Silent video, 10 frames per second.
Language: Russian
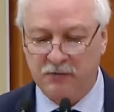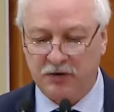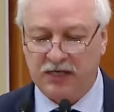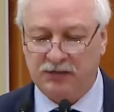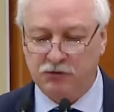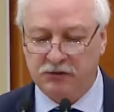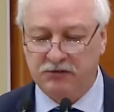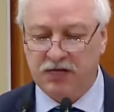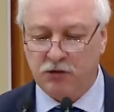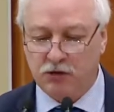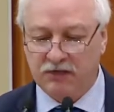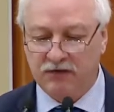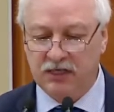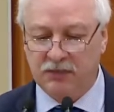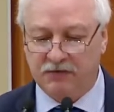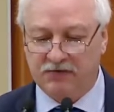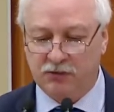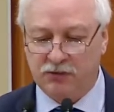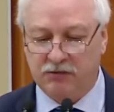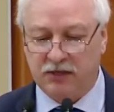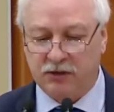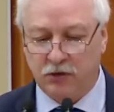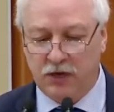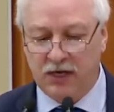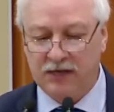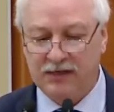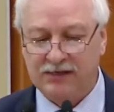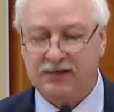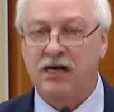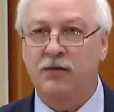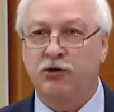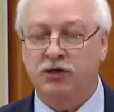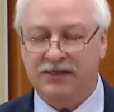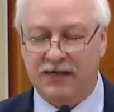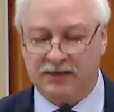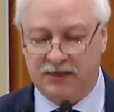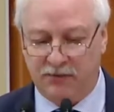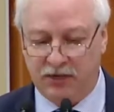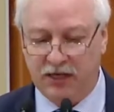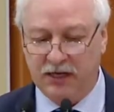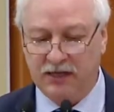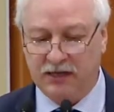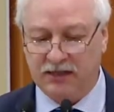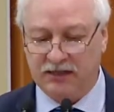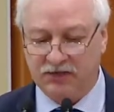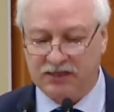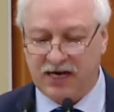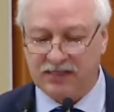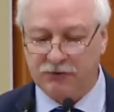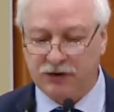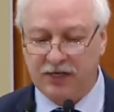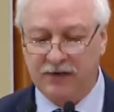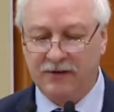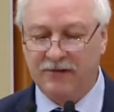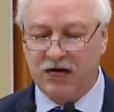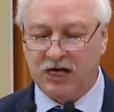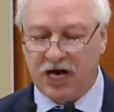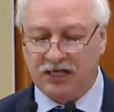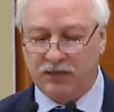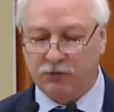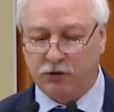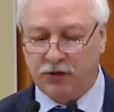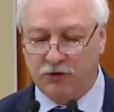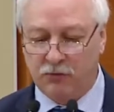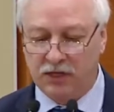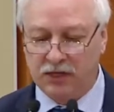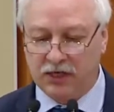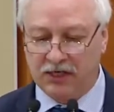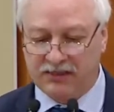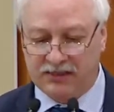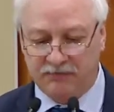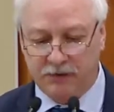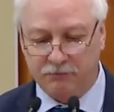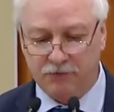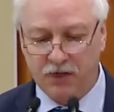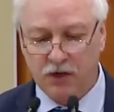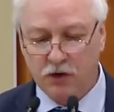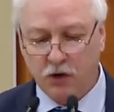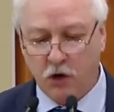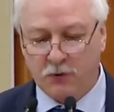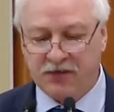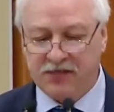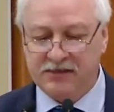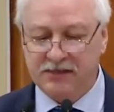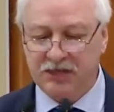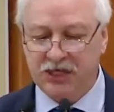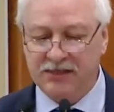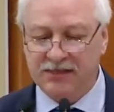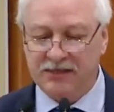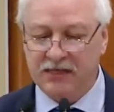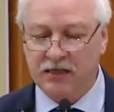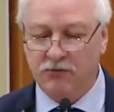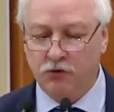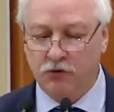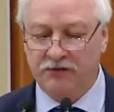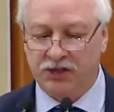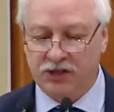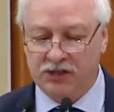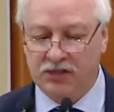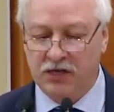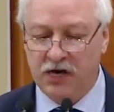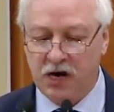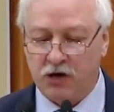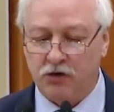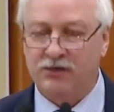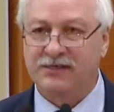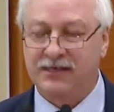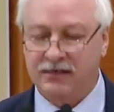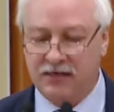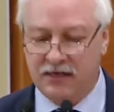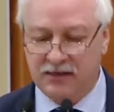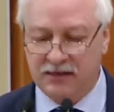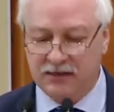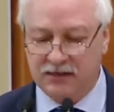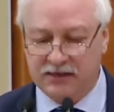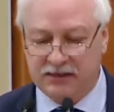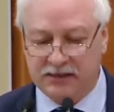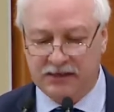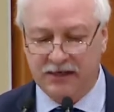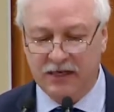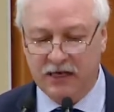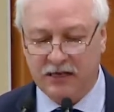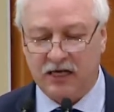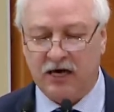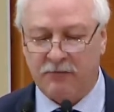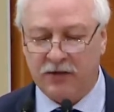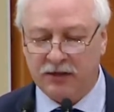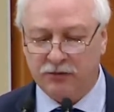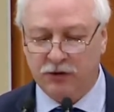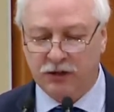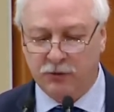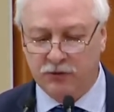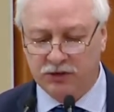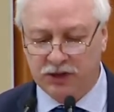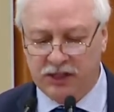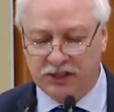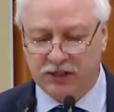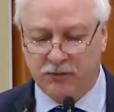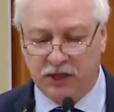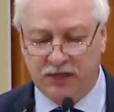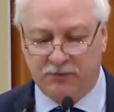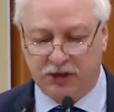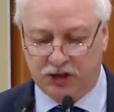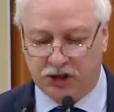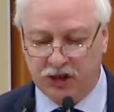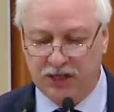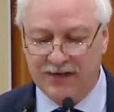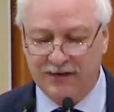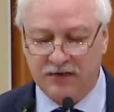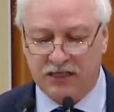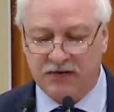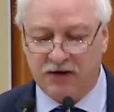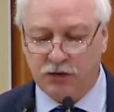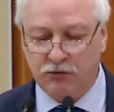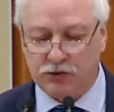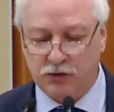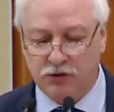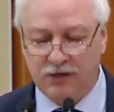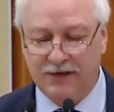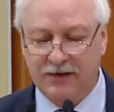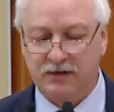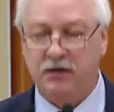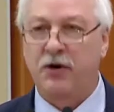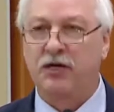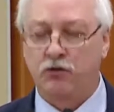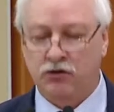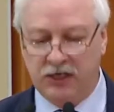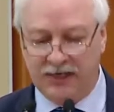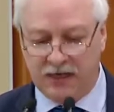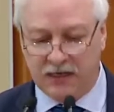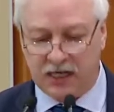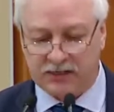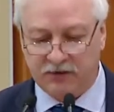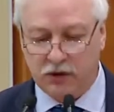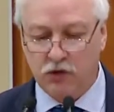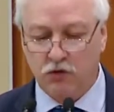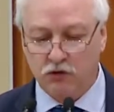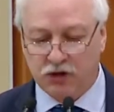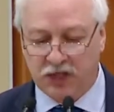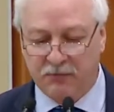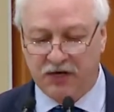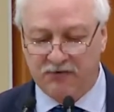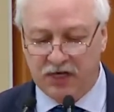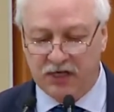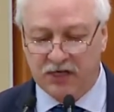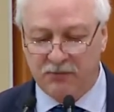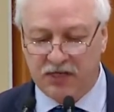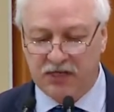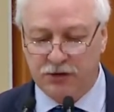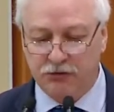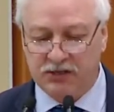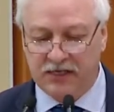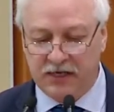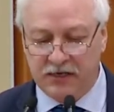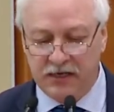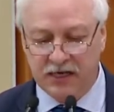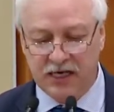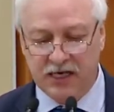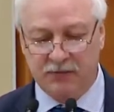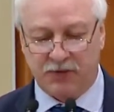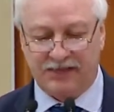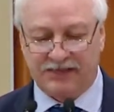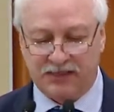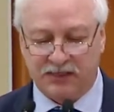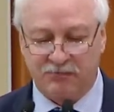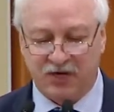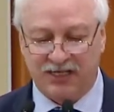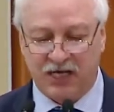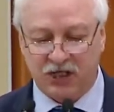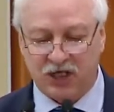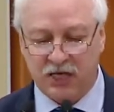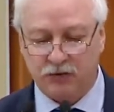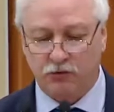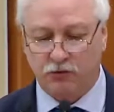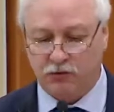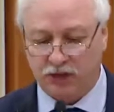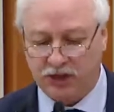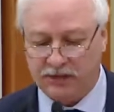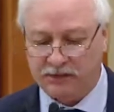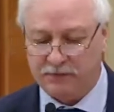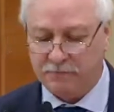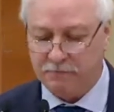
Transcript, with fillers: при отсутствии народного и профсоюзного контроля за работодателями негативно сказываются на каждом трудовом коллективе. Общее снижение социального уровня жизни, рост цен на энергоносители, на квартплату и жилищно-коммунальные платежи, на товары и услуги, на продукты и лекарства уже привели к обеднению населения и процесс продолжает ухудшаться.